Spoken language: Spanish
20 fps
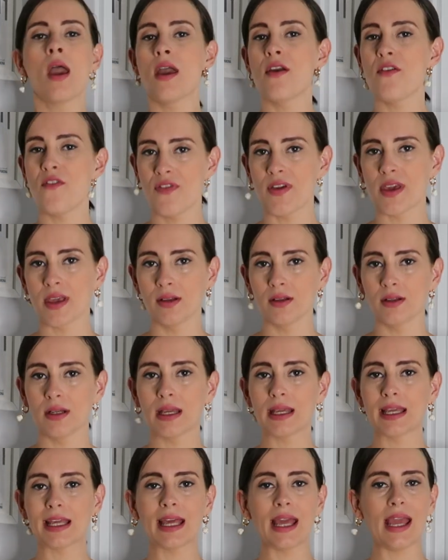En fin,
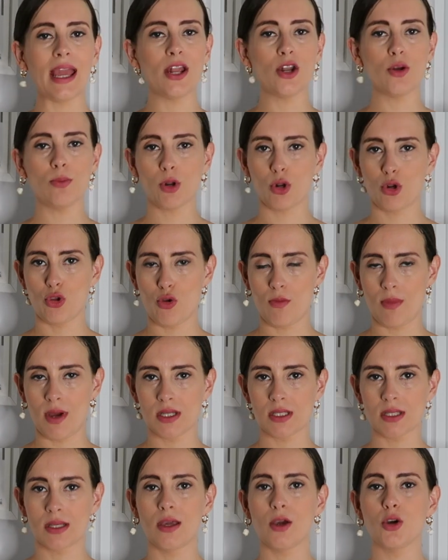que no me rollo
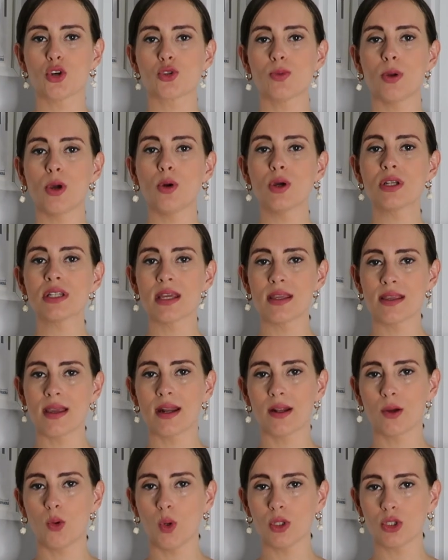más, que os vengo a
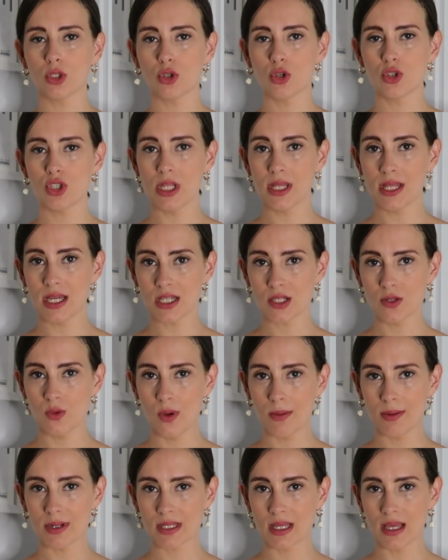enseñar cuatro cositas
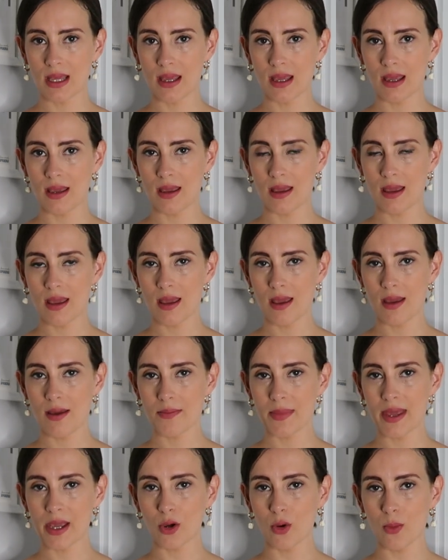nuevas
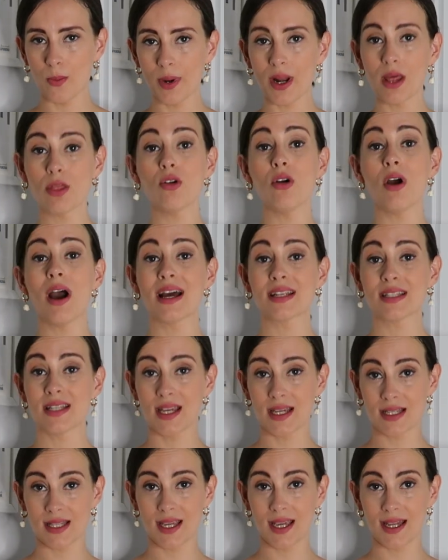que me he comprado,
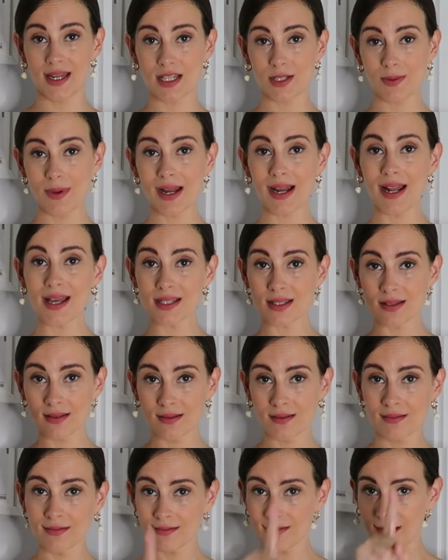así que si queréis verlas,
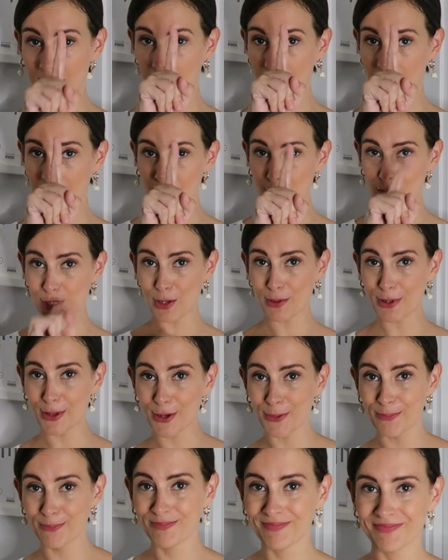empezamos el
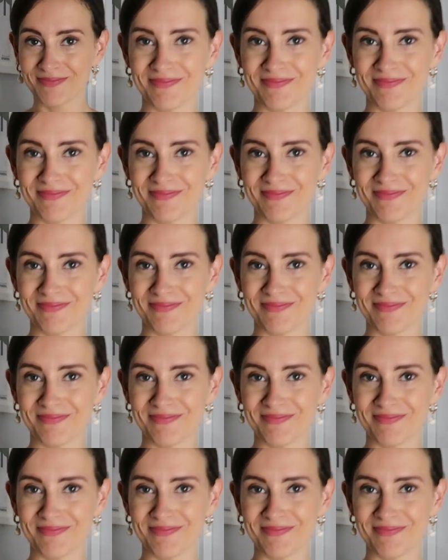vídeo.